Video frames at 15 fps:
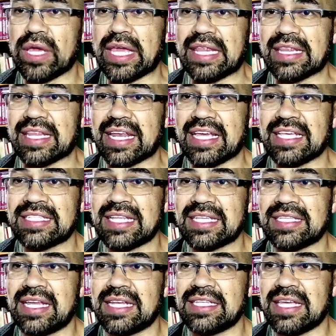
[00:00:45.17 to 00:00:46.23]
entre esta
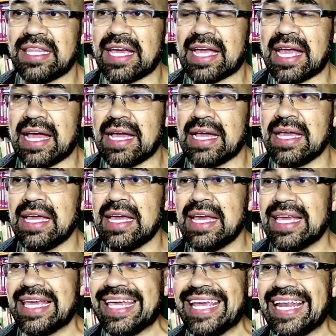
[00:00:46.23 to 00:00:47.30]
cercha de acá
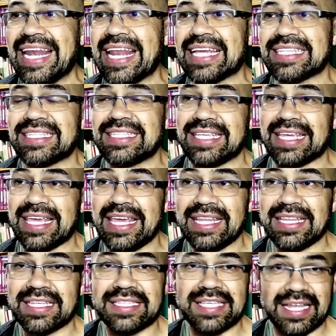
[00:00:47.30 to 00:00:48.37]
y la
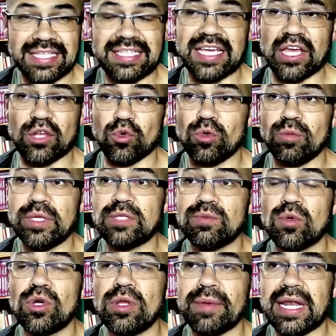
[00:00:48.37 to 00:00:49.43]
siguiente cercha en un
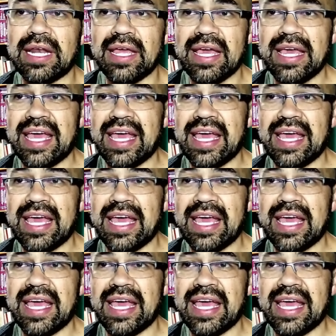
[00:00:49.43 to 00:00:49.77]
mismo nivel,